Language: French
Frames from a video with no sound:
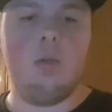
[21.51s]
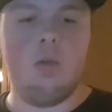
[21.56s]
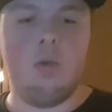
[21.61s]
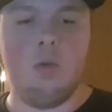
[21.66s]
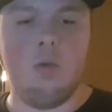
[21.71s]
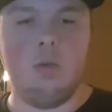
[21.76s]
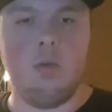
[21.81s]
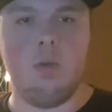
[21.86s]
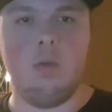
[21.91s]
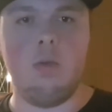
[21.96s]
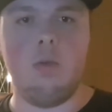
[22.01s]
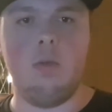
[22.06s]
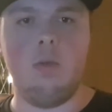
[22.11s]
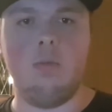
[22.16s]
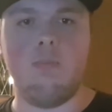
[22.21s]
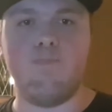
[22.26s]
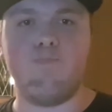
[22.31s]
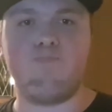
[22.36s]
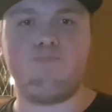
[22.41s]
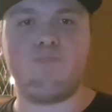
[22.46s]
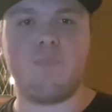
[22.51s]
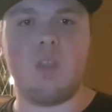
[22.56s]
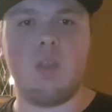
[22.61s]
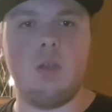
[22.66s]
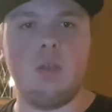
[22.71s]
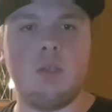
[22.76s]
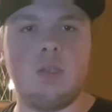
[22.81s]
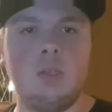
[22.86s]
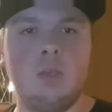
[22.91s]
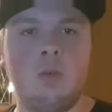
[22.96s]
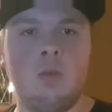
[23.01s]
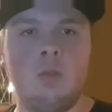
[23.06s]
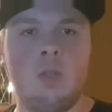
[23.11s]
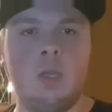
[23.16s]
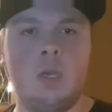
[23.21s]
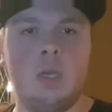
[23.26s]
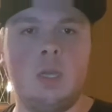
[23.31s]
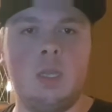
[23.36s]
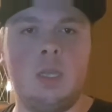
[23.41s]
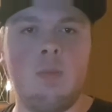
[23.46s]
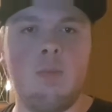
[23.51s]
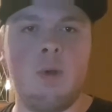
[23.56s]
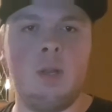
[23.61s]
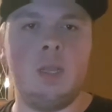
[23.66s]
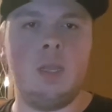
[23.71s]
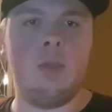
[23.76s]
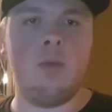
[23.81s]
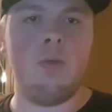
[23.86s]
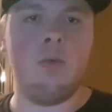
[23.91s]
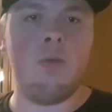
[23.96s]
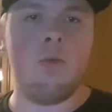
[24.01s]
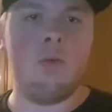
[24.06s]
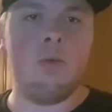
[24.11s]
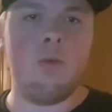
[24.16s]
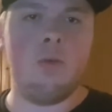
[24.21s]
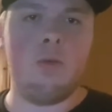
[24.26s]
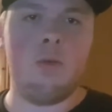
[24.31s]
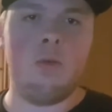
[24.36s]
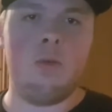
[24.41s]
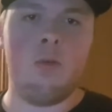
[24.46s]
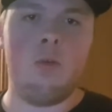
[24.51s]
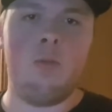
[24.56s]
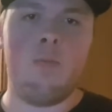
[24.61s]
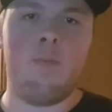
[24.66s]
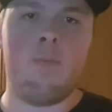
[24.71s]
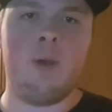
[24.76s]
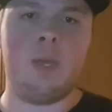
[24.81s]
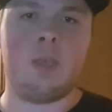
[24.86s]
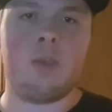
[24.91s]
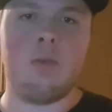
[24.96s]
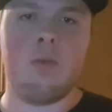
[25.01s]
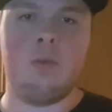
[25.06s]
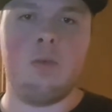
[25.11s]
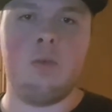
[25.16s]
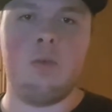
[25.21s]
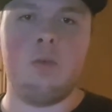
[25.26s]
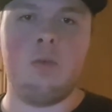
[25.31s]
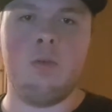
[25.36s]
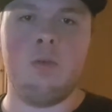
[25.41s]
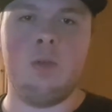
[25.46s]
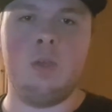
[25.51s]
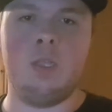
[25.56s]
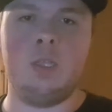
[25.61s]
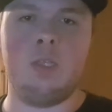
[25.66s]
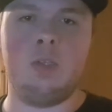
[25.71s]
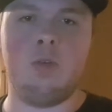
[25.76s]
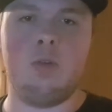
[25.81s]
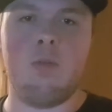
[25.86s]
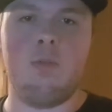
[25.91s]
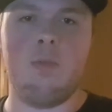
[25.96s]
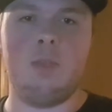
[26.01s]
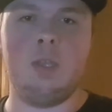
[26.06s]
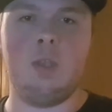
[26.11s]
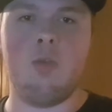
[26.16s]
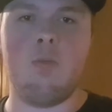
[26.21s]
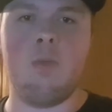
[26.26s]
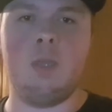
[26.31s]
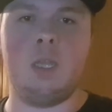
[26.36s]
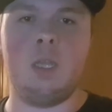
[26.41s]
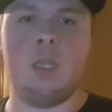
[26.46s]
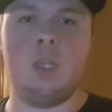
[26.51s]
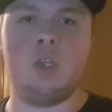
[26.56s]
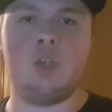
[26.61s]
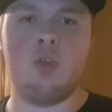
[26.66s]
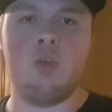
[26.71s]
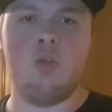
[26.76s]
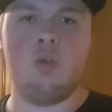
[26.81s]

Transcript: on a déballé le pack édition limitée de Becky Lynch,